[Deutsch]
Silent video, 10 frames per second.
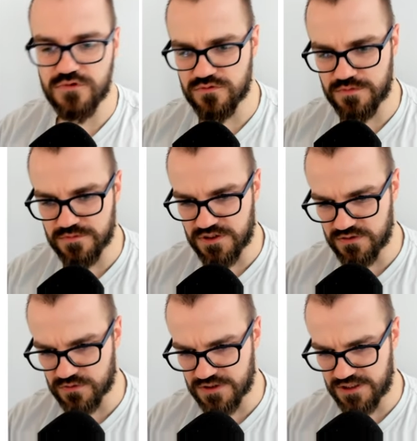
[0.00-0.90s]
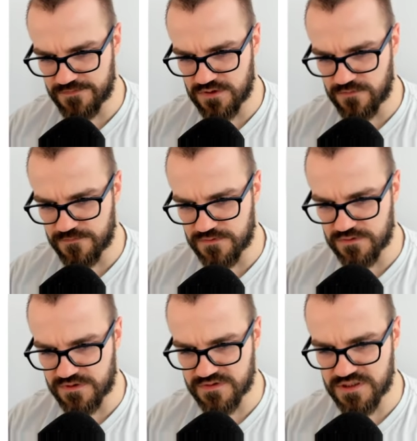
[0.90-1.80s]
Ne? Also man kann hier unten einfach auf
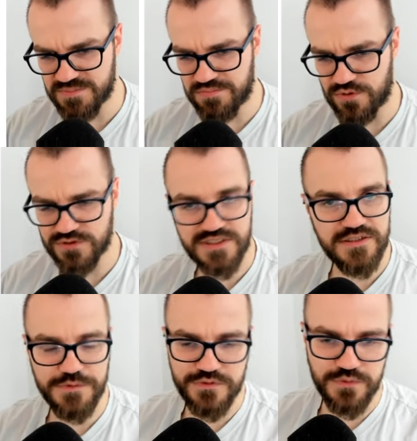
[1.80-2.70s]
äh, das Clipboard gehen, und wird es